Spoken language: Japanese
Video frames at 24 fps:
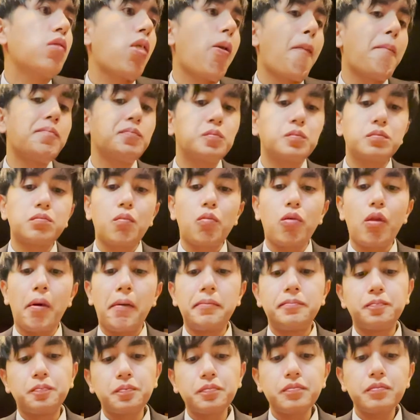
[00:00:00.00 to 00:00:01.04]
店内に入る
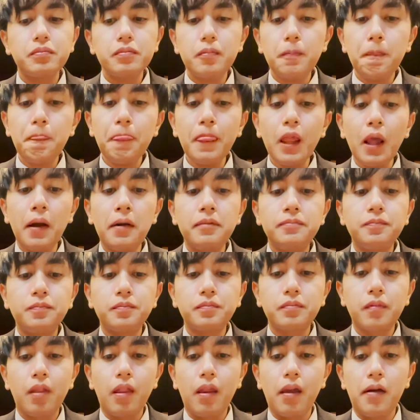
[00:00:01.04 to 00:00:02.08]
時もね、なんと北
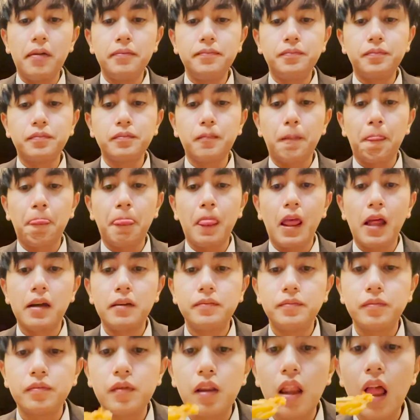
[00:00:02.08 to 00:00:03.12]
京飯の歌も流れ
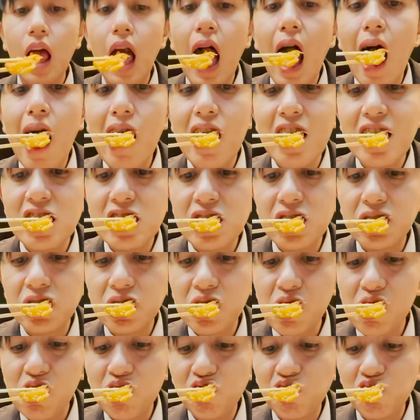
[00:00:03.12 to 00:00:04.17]
てたりとか、
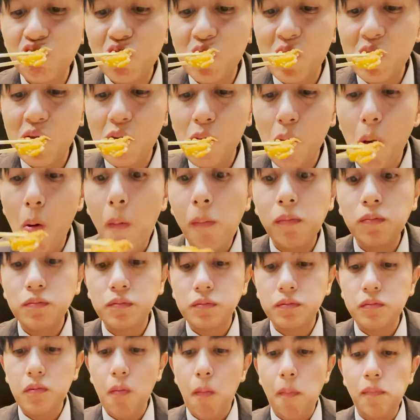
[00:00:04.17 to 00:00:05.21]
すごいんですよ。これ歌に
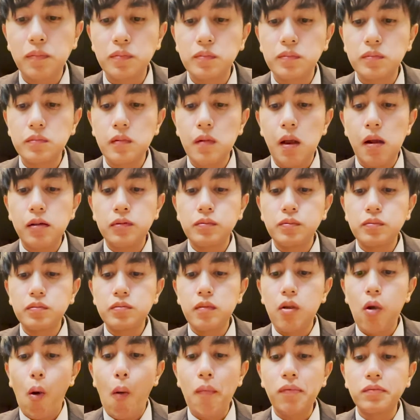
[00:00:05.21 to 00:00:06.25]
もなってるって思って、
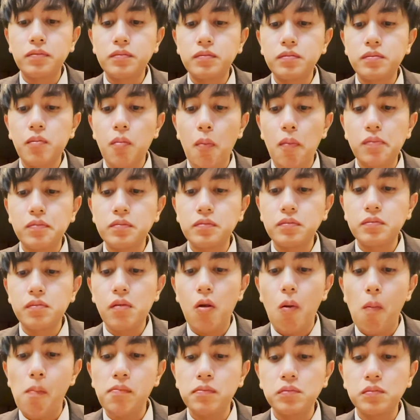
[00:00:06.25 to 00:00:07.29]
さすが
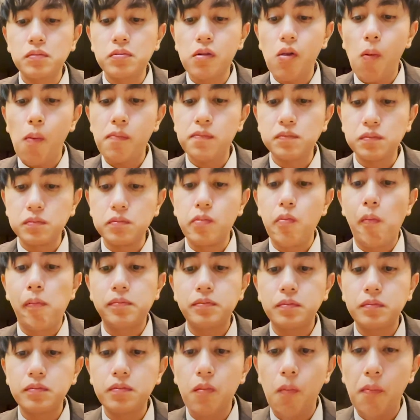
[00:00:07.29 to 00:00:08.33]
ソウルフードっていう感じで
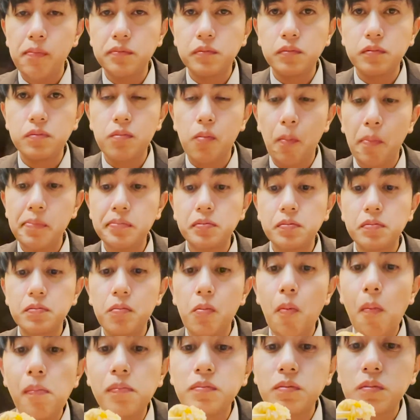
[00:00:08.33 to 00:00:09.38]
したね。
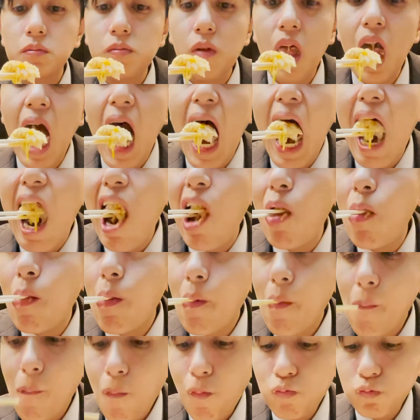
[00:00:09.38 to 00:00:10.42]
であとはま
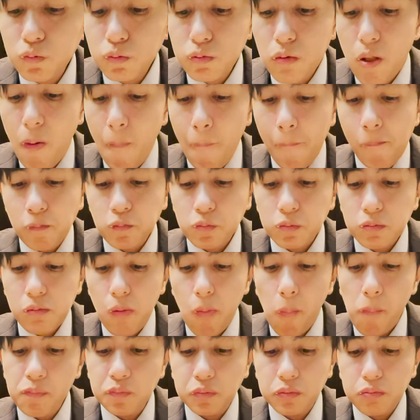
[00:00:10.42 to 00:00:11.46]
あ餃子とかどう
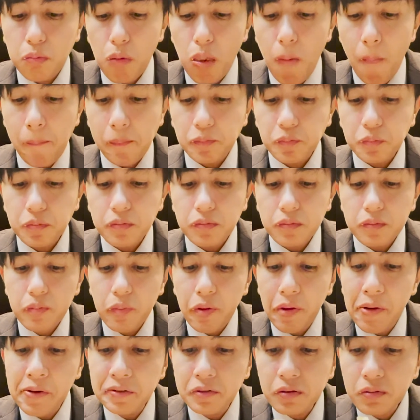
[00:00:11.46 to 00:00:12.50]
だったかっていうと、餃子はう
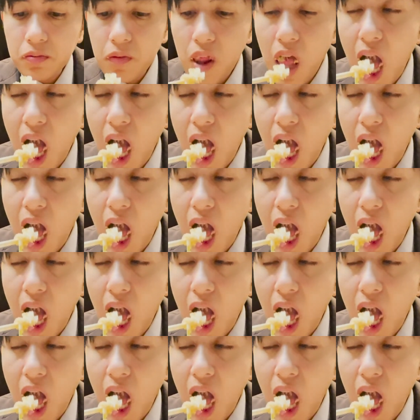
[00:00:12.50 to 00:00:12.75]
まい、